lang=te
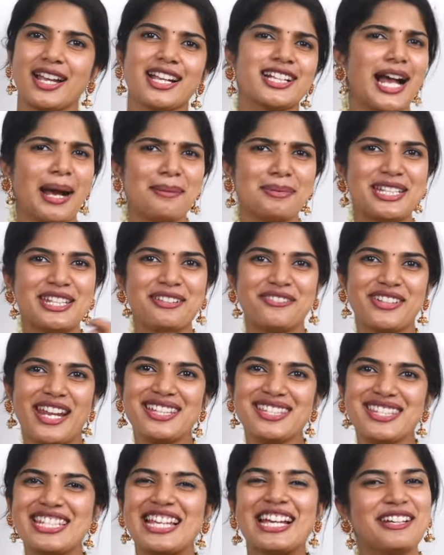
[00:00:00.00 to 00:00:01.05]
కాబట్టి
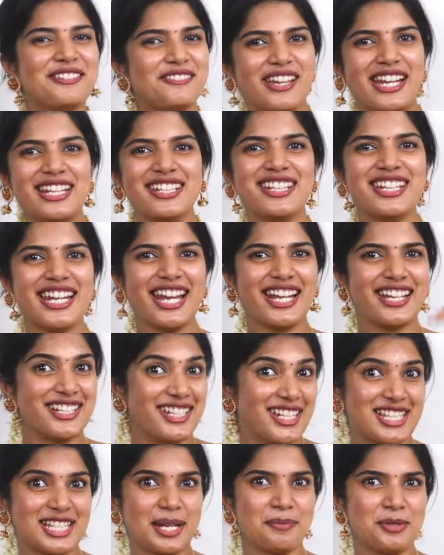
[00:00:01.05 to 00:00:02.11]
ఫ్రెండ్స్ వెంటనే
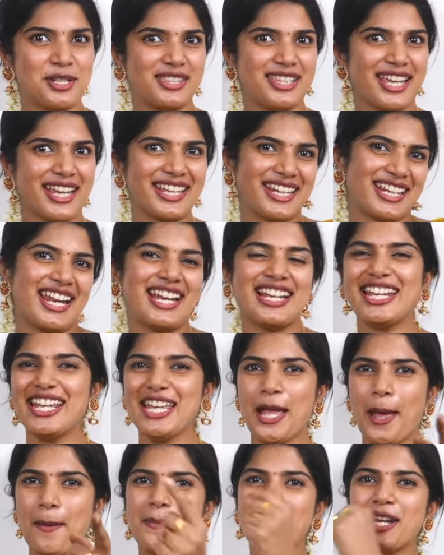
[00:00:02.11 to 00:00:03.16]
డిస్క్రిప్షన్ దగ్గరికి వెళ్ళి
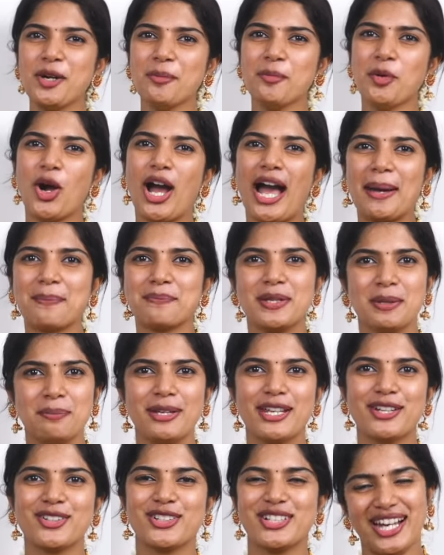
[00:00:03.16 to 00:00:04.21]
బినోమో యాప్ని
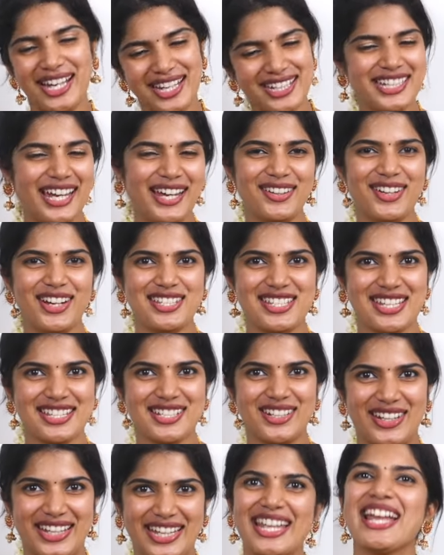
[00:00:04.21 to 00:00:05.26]
మీరు కూడా డౌన్లోడ్
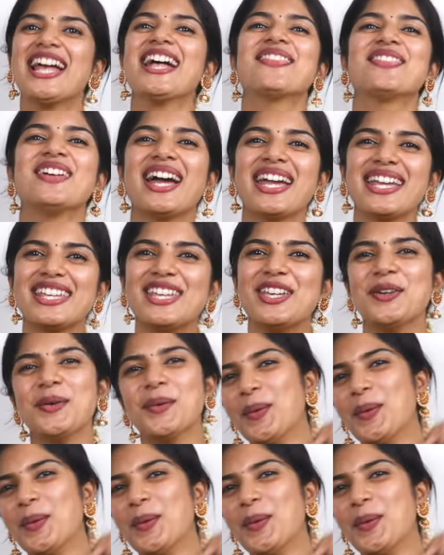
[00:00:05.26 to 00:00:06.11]
చేసుకోండి థ్యాంక్ యూ